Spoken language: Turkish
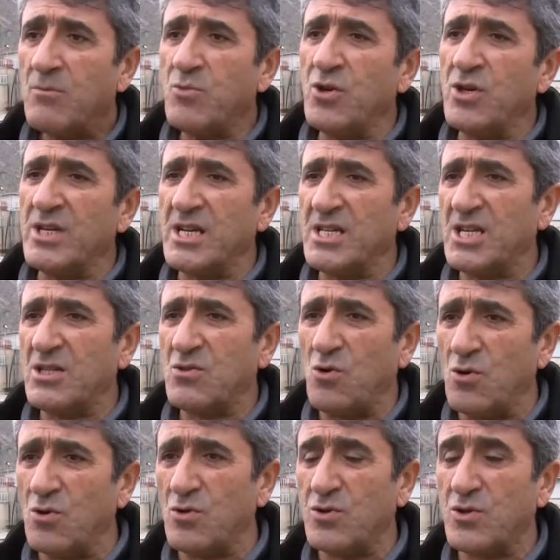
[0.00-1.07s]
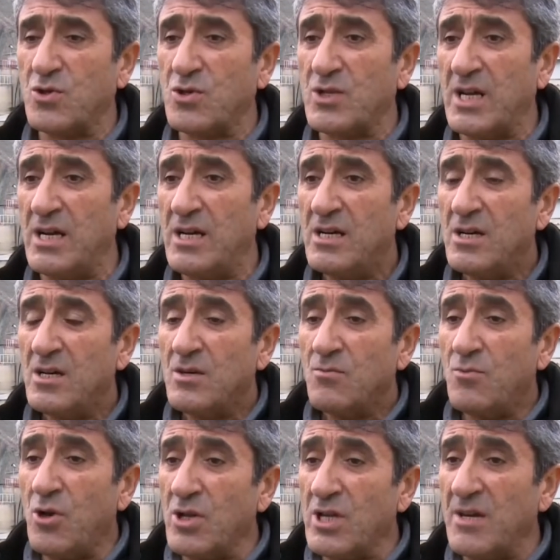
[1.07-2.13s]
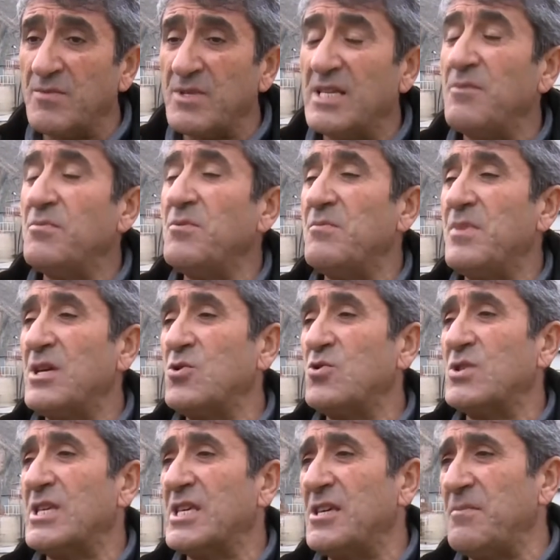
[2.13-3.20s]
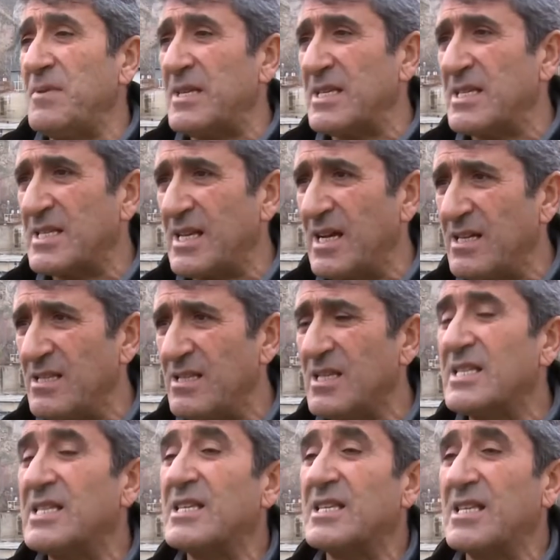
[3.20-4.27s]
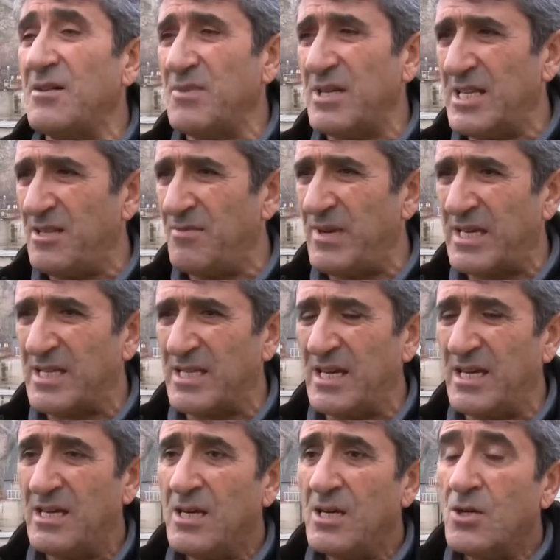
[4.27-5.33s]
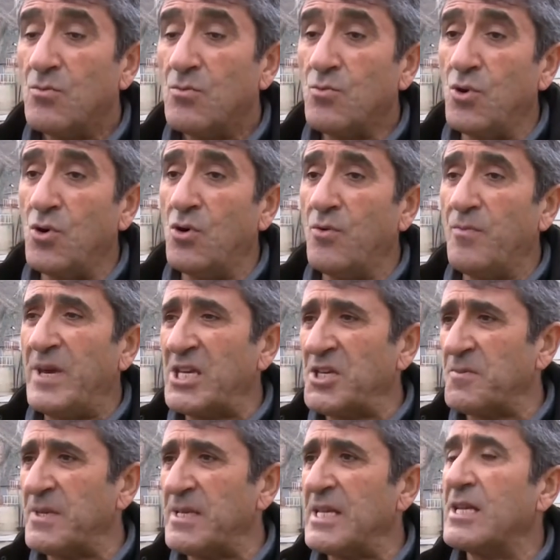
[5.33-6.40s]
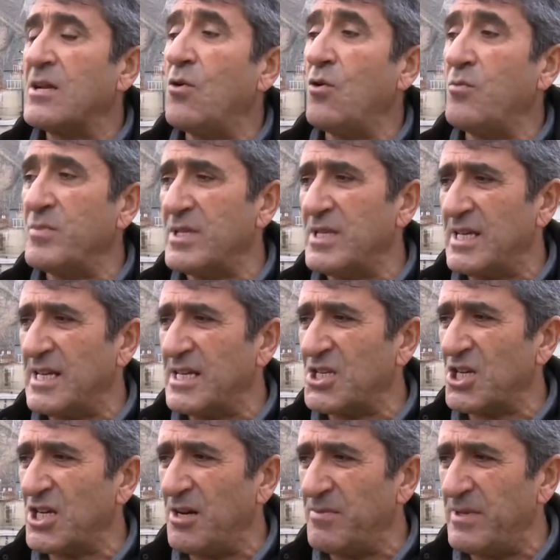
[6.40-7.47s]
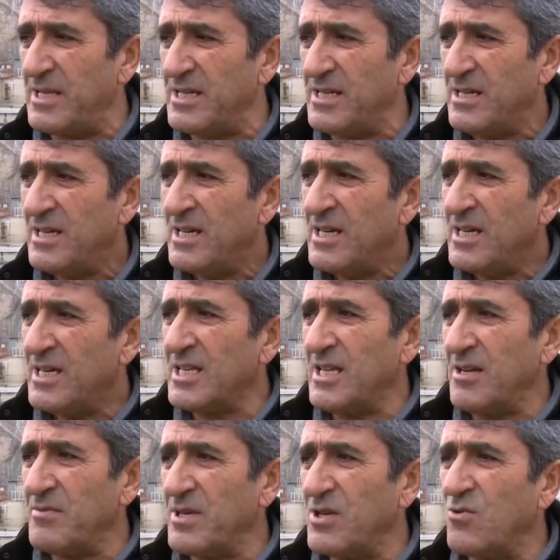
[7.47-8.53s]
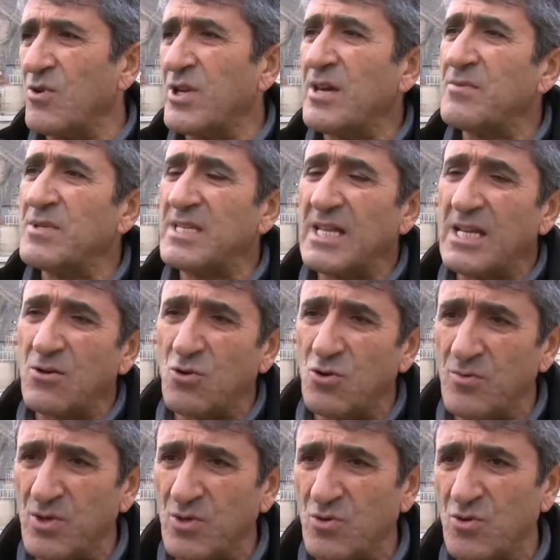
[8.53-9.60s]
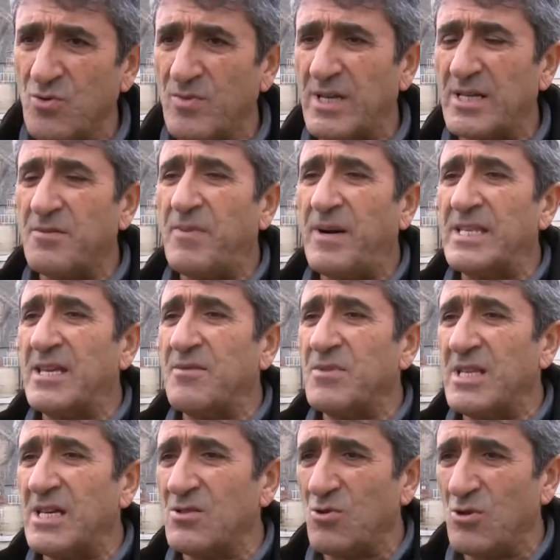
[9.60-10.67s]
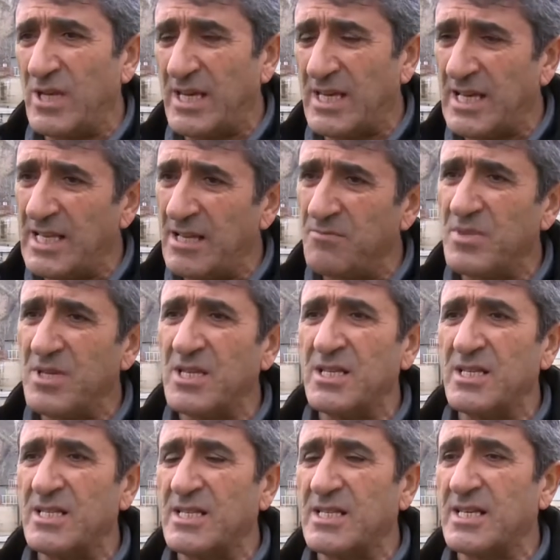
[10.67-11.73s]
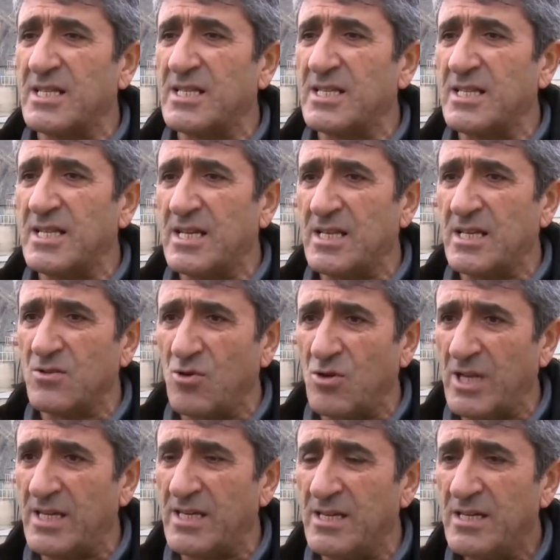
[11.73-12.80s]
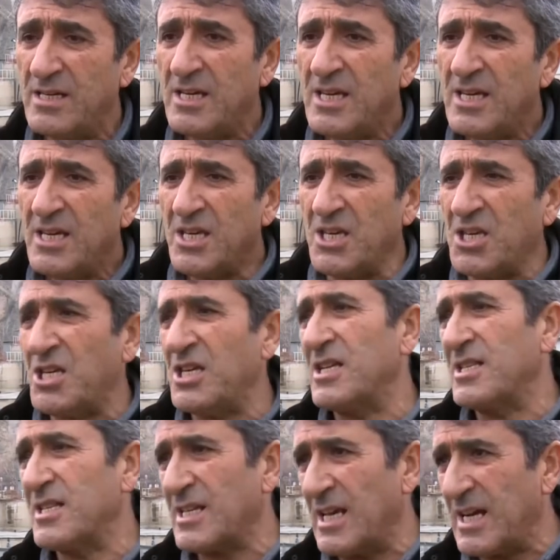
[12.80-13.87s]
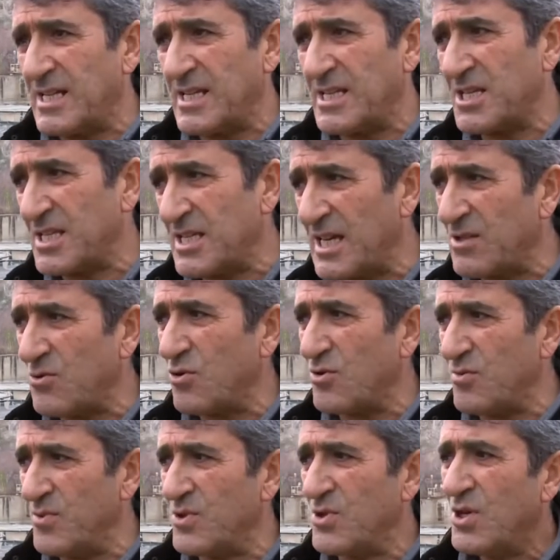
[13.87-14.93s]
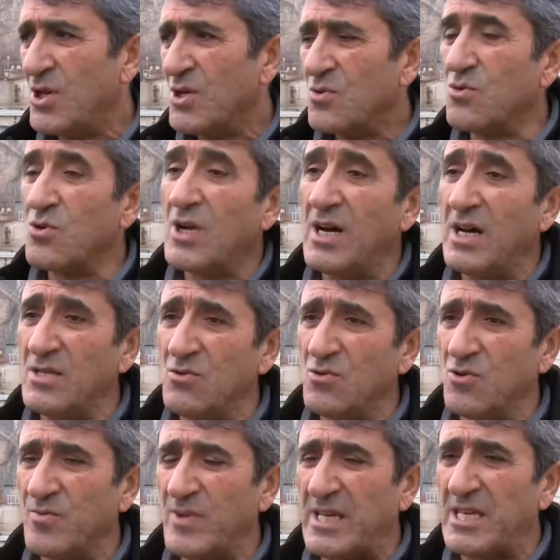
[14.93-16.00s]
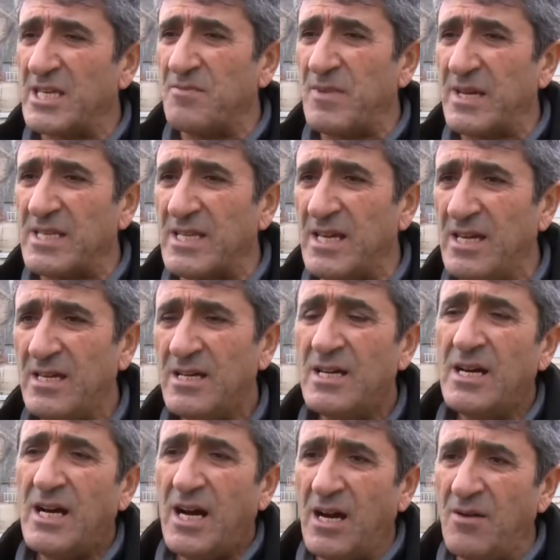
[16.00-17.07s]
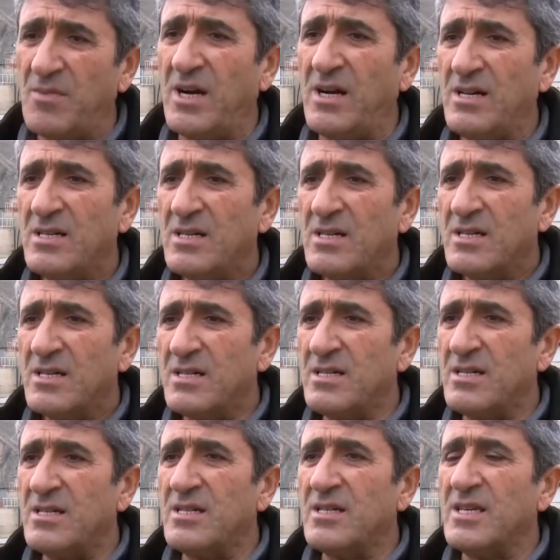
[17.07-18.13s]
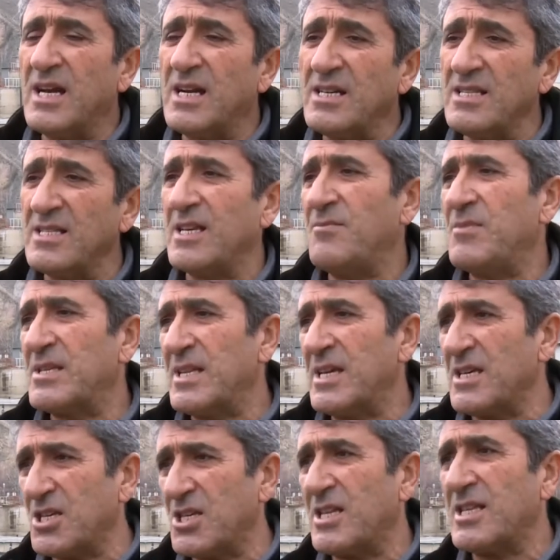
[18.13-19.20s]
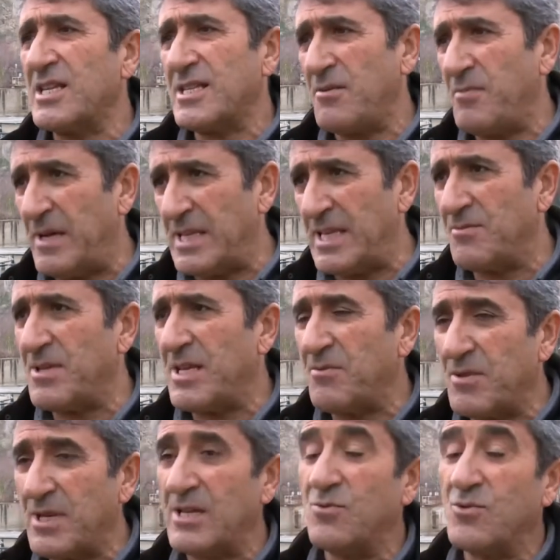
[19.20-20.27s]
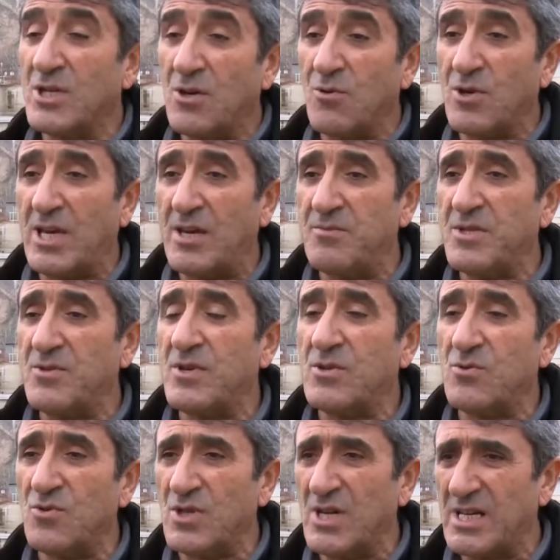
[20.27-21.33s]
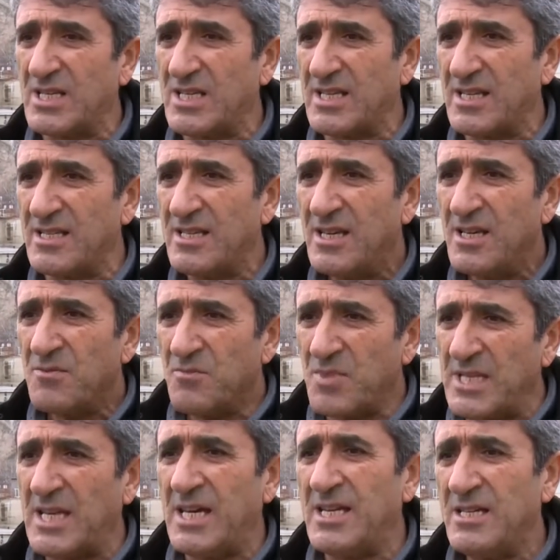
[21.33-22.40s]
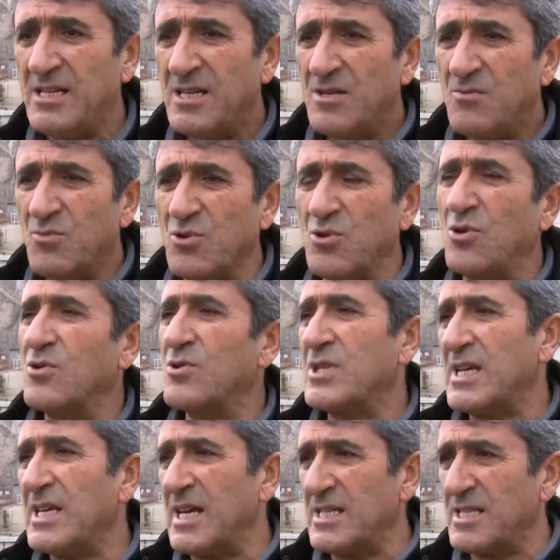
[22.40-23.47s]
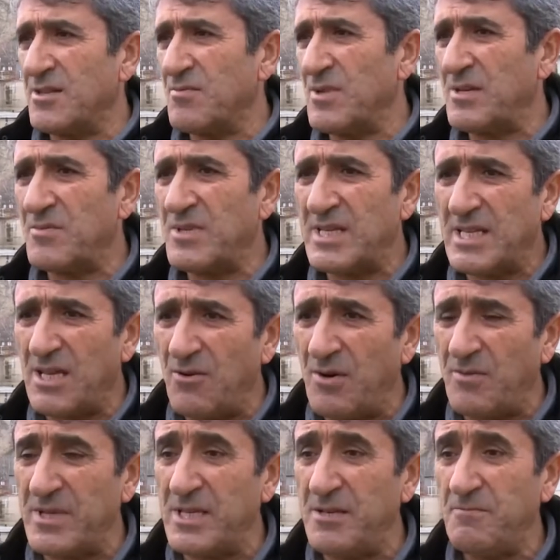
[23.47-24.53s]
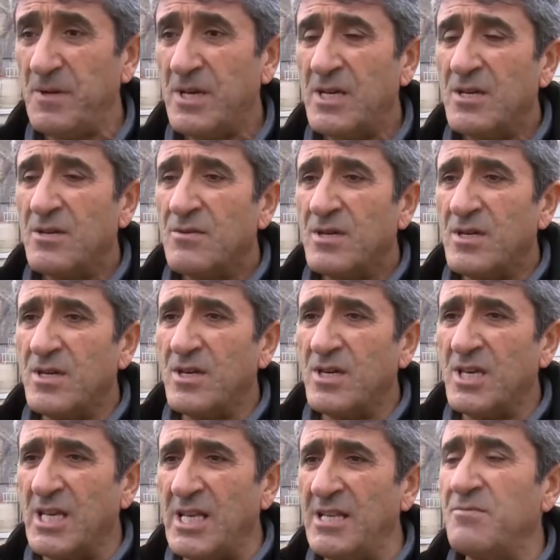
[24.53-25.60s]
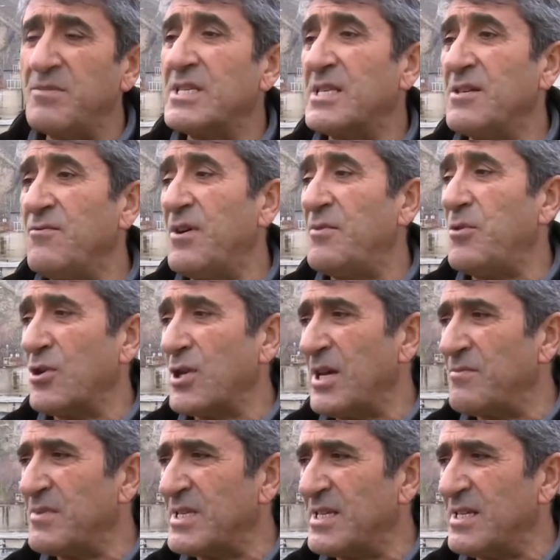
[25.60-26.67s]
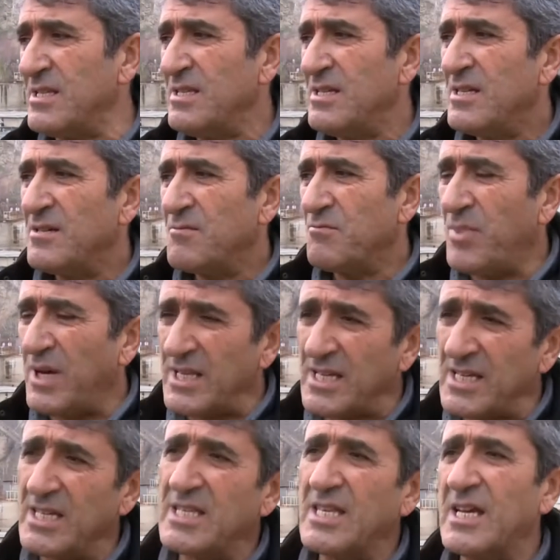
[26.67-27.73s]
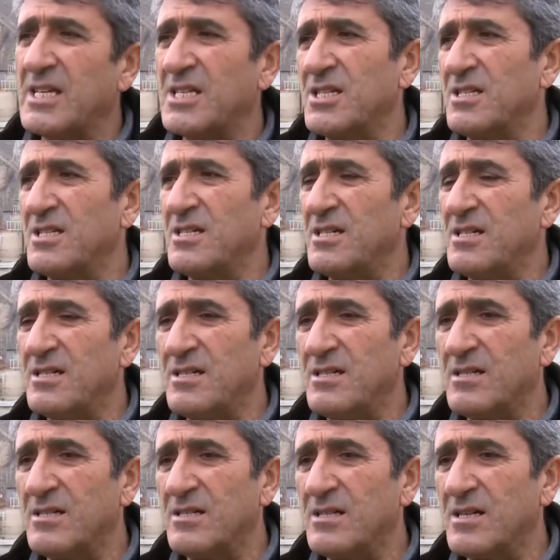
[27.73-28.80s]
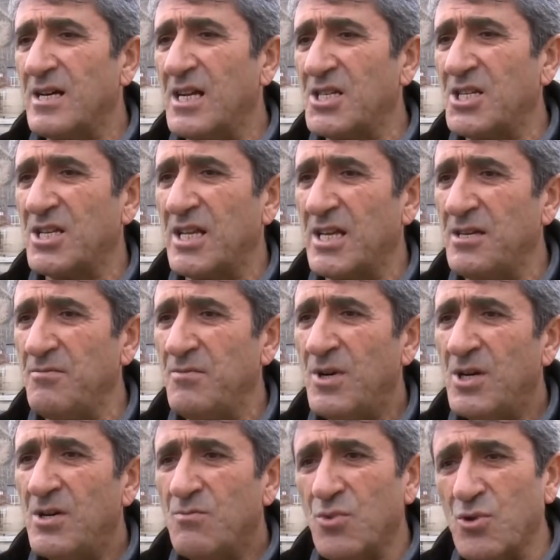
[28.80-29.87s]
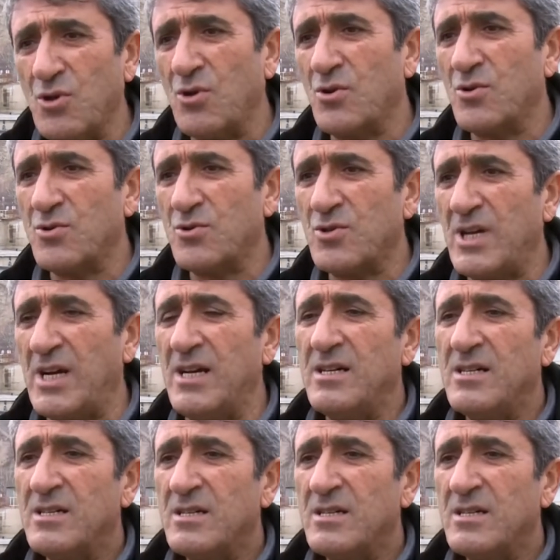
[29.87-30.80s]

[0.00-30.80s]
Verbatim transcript: Bu ihracat doğrultusunda bölgemizde 1500-2000 insan istihdam edilmekte. Bu 5000'lere 10.000'lere çıkabilir ki e, tabii ki ülkemizin ekonomik durumları pandemiden dolayı gelen bir yıldır sıkıntılardan dolayı iki yıldır yaklaşık sektörümüz durağan durumda gitmekte ama ee, yakın zamanda inşallah da pandemi de bir an önce ülkemiz ve dünya açısından biter. Bu doğrultuda yatırımlarımıza devam edip e, ilimizin ve bölgemizin balık ihtiyacını e, karşılayıp bu doğrultuda